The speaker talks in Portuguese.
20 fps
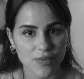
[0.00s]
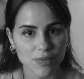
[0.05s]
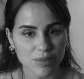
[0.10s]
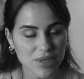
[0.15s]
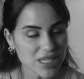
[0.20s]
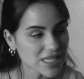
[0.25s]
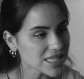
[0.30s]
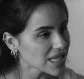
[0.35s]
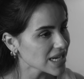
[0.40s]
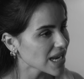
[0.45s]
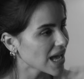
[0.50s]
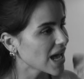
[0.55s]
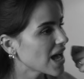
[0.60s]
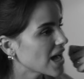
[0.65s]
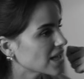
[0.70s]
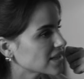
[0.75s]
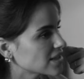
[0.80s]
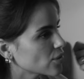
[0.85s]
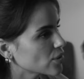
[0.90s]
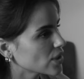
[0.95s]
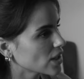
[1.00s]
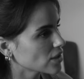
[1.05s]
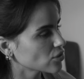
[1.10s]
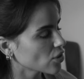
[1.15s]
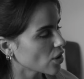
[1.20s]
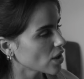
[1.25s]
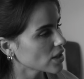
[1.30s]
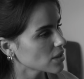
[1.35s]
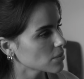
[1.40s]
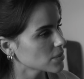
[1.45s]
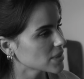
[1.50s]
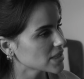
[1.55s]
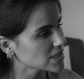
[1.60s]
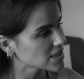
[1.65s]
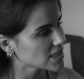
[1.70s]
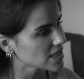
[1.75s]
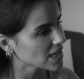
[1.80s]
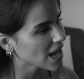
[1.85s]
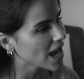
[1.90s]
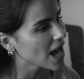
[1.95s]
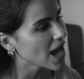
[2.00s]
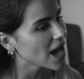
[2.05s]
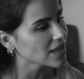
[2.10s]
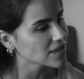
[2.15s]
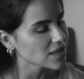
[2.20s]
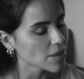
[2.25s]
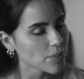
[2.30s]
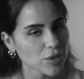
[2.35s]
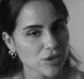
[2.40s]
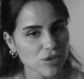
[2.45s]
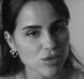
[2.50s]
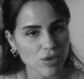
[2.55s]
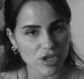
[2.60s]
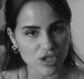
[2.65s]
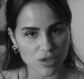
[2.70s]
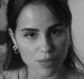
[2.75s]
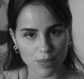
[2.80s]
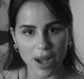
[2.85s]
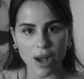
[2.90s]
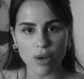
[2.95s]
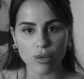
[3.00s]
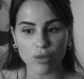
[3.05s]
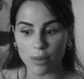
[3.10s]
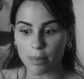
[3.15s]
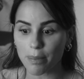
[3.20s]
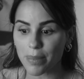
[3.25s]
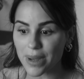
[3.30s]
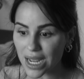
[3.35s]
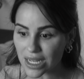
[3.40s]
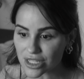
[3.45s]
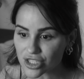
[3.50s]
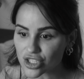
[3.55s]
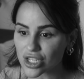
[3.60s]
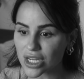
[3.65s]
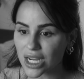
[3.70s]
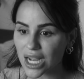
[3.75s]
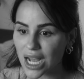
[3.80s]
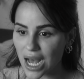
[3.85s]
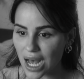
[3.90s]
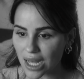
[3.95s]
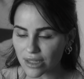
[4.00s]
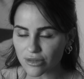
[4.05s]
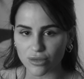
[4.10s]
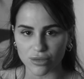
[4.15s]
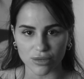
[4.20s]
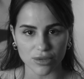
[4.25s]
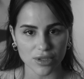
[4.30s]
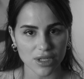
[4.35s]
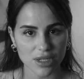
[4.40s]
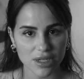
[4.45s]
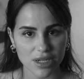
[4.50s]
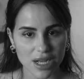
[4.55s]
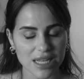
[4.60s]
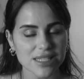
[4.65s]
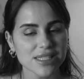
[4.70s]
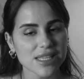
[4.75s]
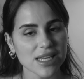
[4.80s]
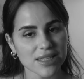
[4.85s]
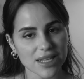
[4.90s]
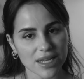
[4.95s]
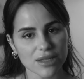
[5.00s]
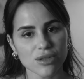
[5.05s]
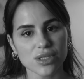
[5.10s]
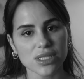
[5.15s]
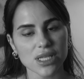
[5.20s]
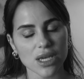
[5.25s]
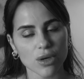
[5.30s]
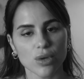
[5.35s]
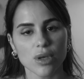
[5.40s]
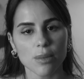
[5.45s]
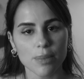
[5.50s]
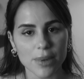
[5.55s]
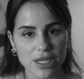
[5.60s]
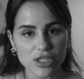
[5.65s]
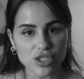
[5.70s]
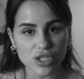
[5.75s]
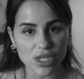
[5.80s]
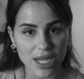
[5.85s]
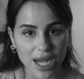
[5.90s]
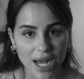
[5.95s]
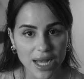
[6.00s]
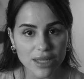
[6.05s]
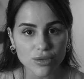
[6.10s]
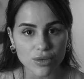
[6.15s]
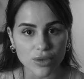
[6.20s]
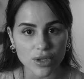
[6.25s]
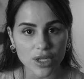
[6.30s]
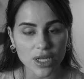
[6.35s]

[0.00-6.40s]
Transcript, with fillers: me ensinar a ter oratória, me ensinar a ter postura de palco e praticado, aceitado ser ruim e praticado,